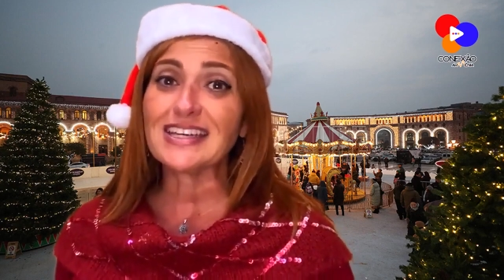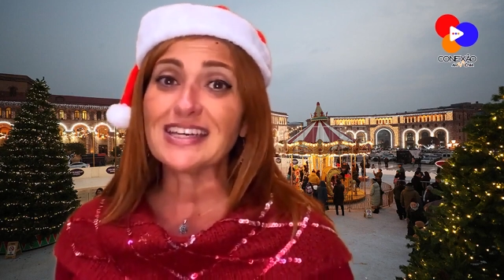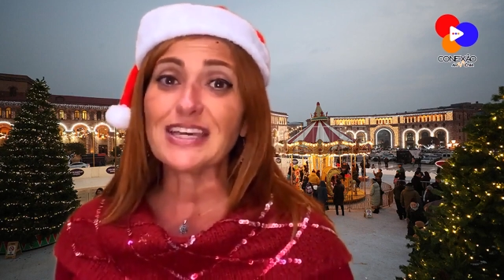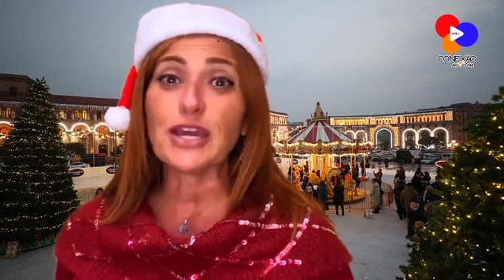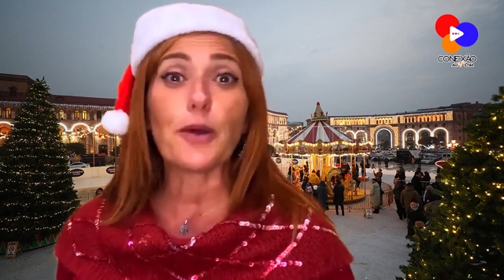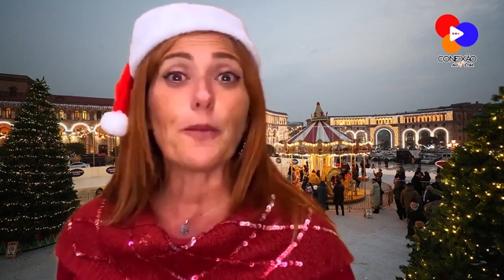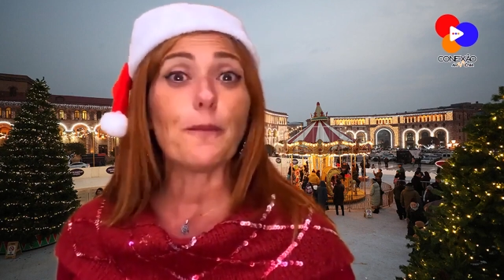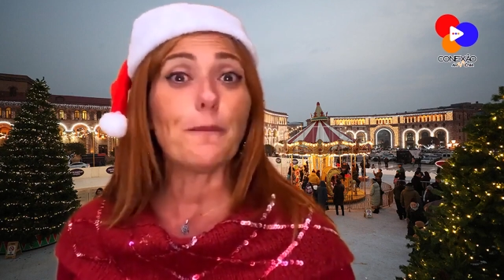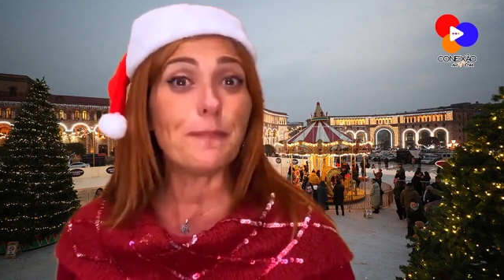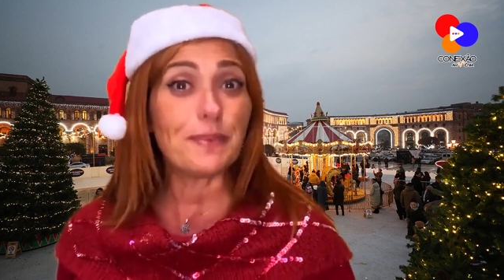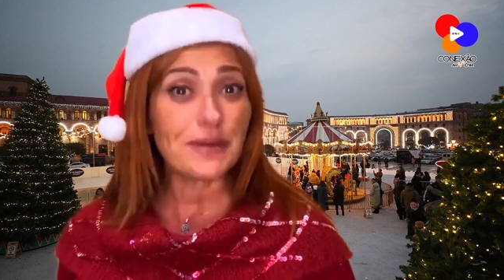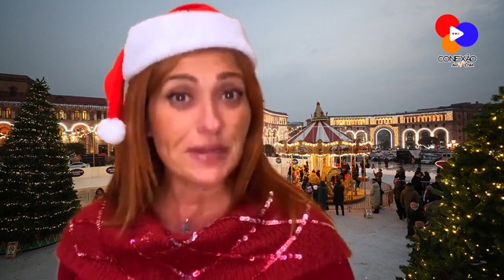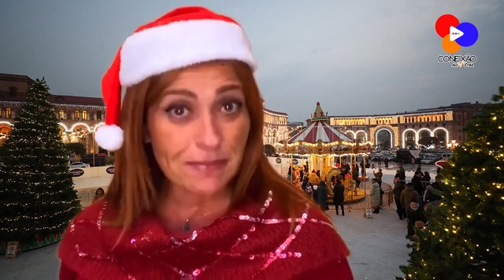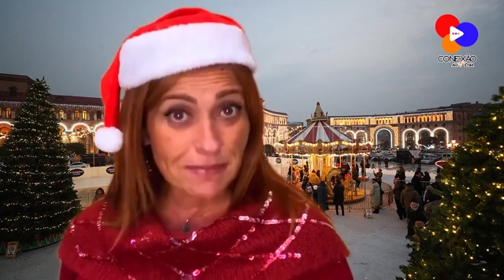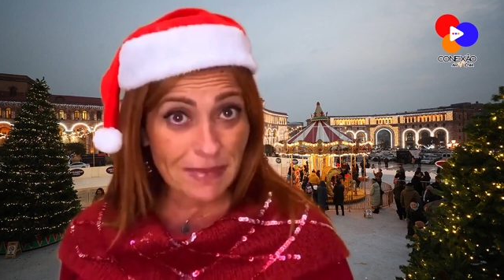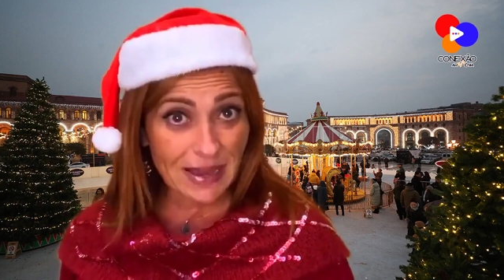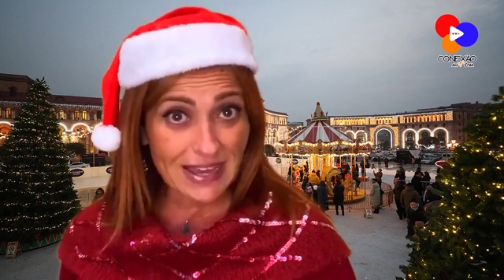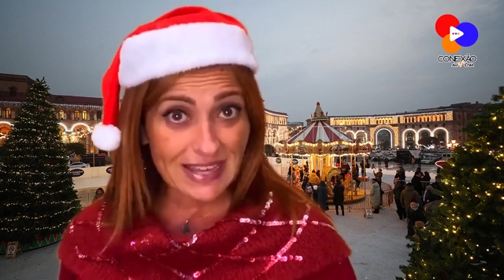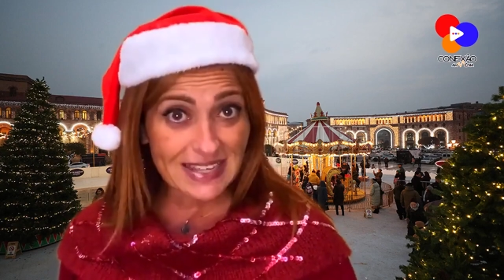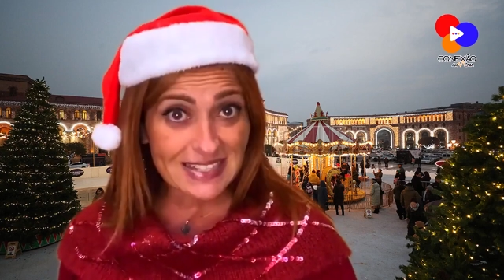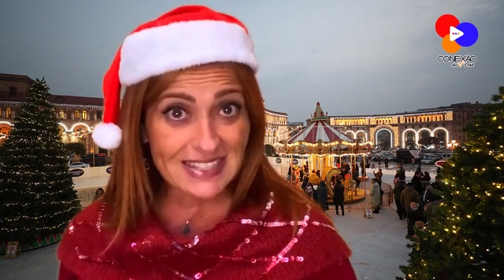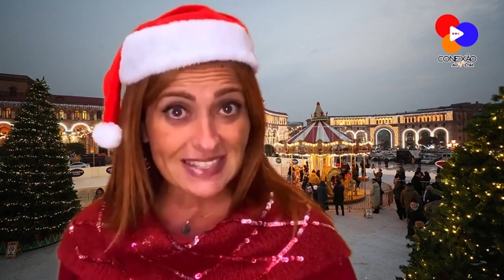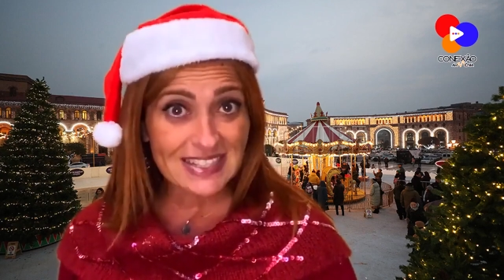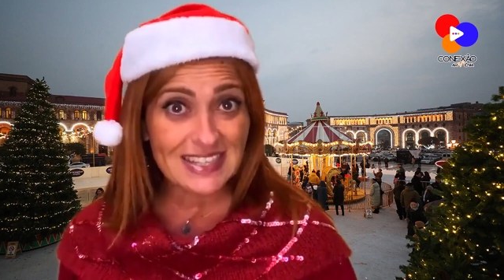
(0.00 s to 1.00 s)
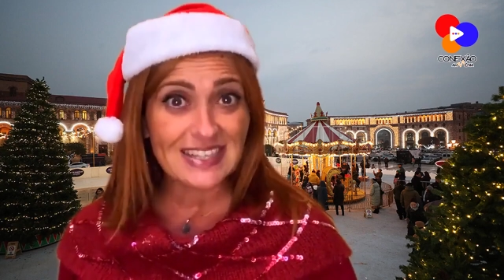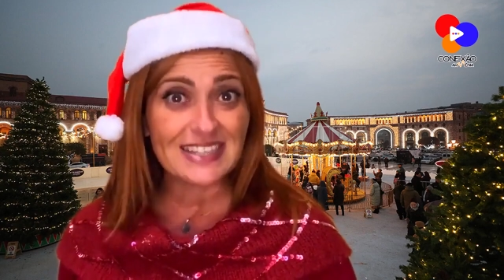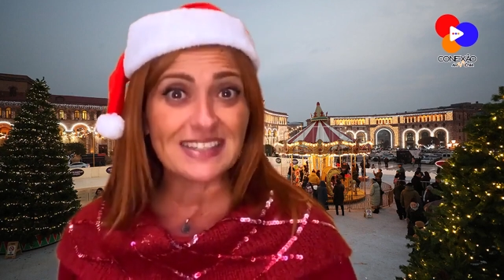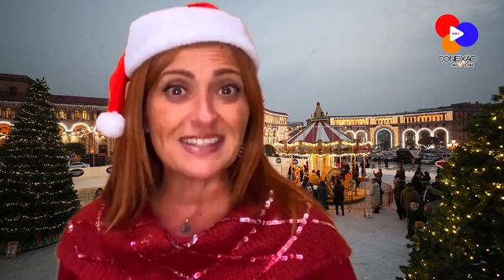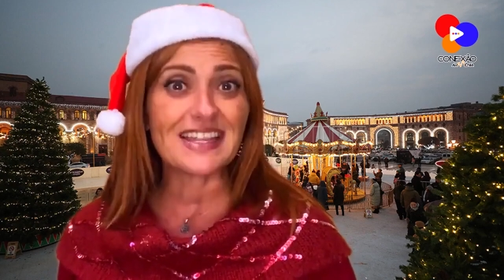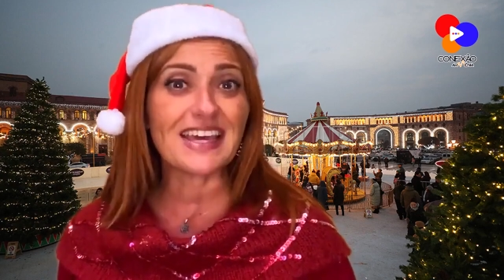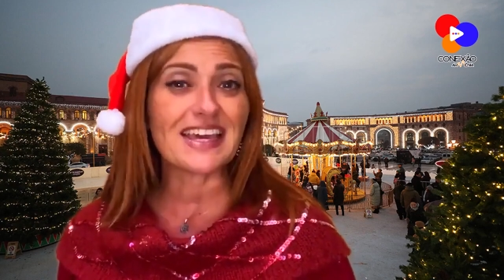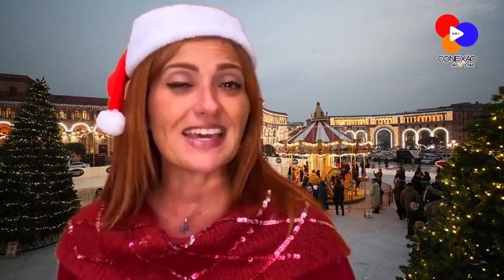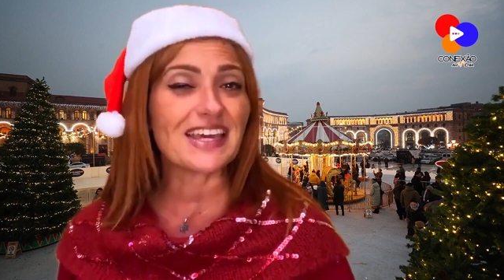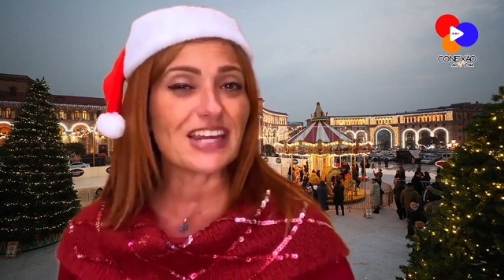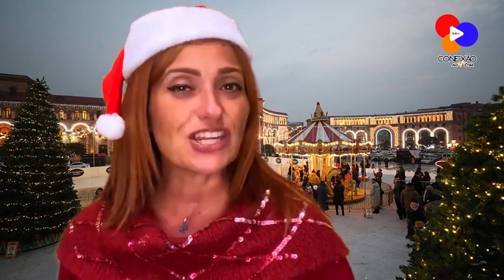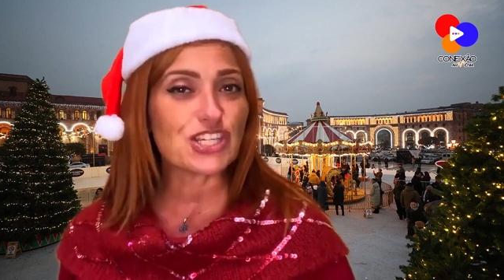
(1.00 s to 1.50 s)
que é o primaz
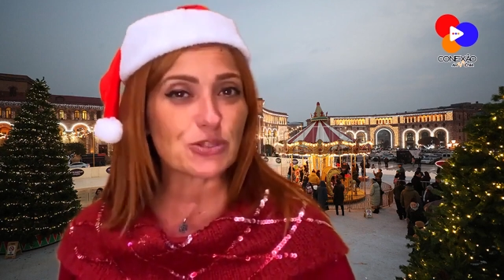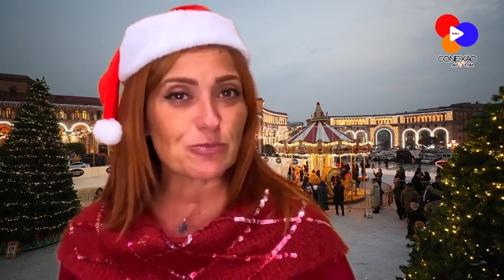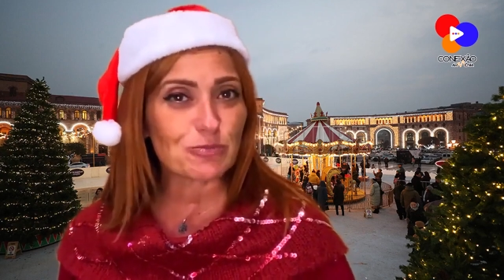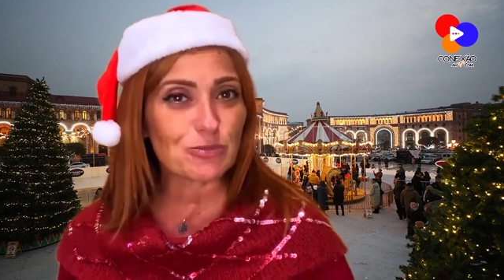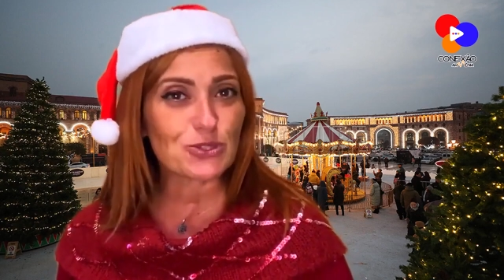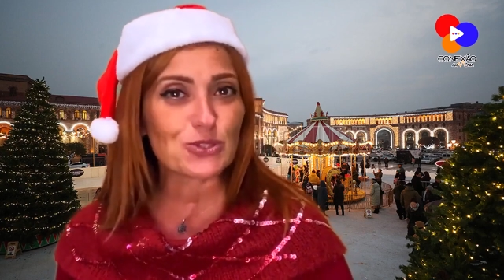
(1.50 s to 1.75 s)
da Igreja